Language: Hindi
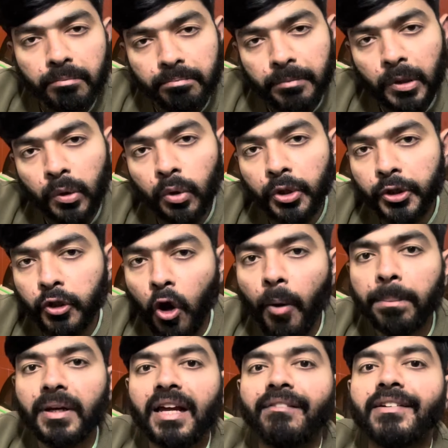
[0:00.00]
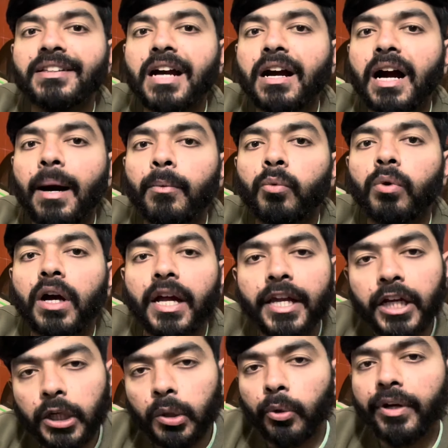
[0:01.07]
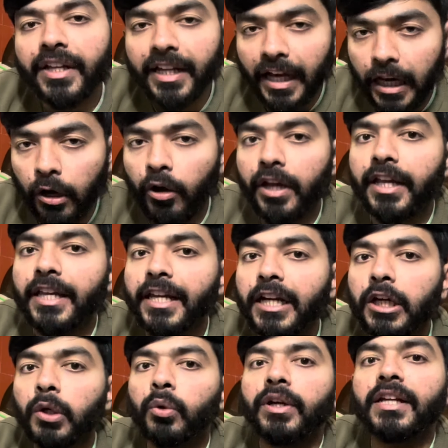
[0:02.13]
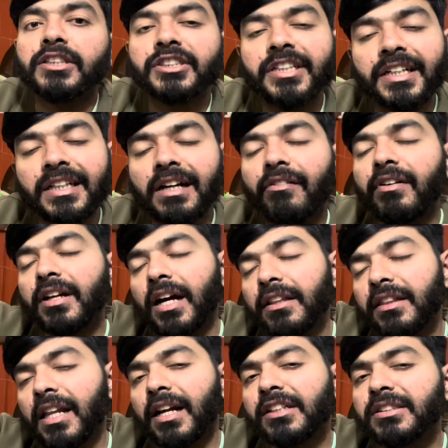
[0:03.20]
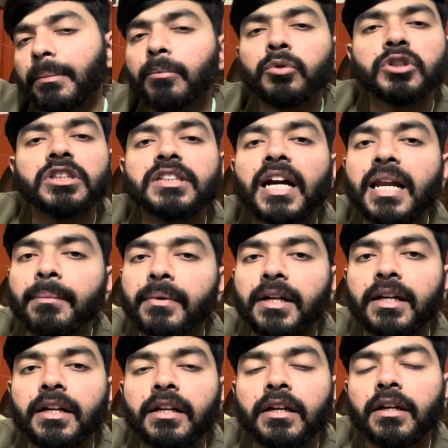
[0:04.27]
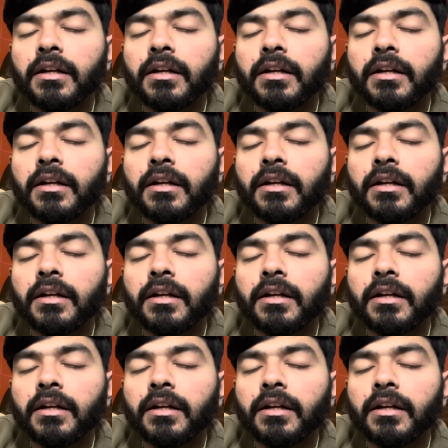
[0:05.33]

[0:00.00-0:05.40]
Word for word: बिल्कुल टॉप लेवल का काम हुआ है इंक्लूडिंग एलॉय इंक्लूडिंग सीट कवर अंदर का सब कुछ इस गाड़ी में